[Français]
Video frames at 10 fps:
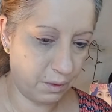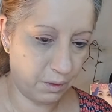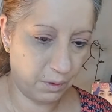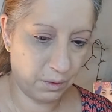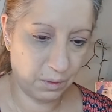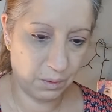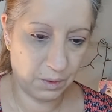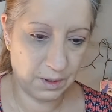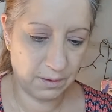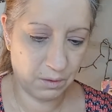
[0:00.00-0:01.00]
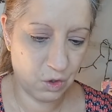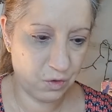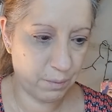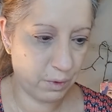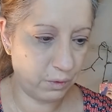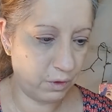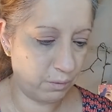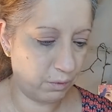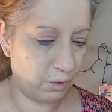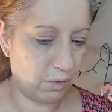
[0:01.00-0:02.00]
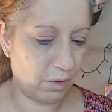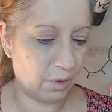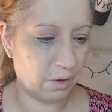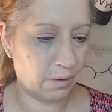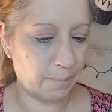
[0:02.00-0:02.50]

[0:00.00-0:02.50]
Euh, qu'est-ce que je vais prendre comme couleur